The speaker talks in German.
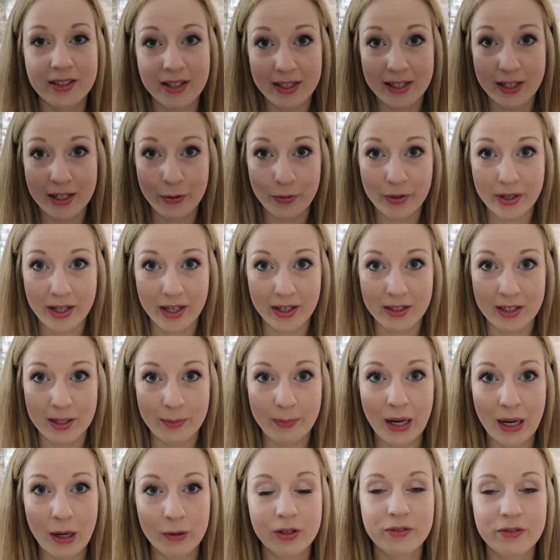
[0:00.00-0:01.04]
der Nino kriegt die
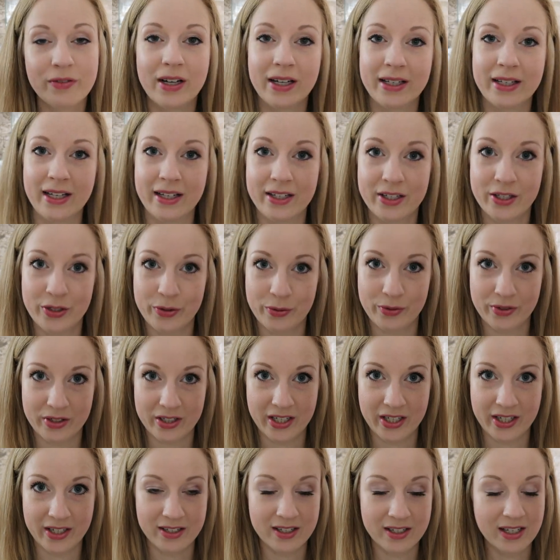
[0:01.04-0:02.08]
blaue Variante
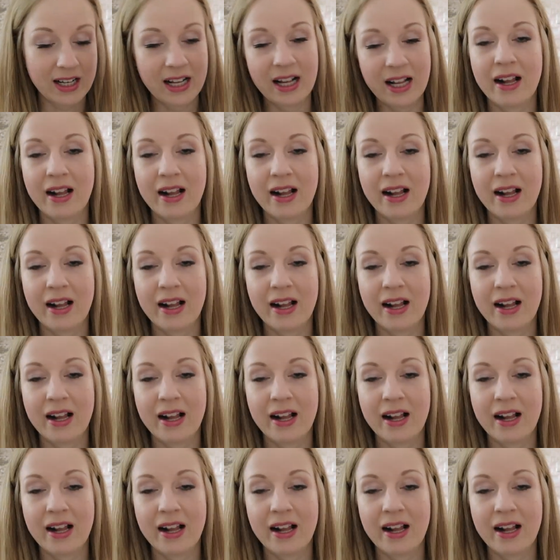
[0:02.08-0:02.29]
und der,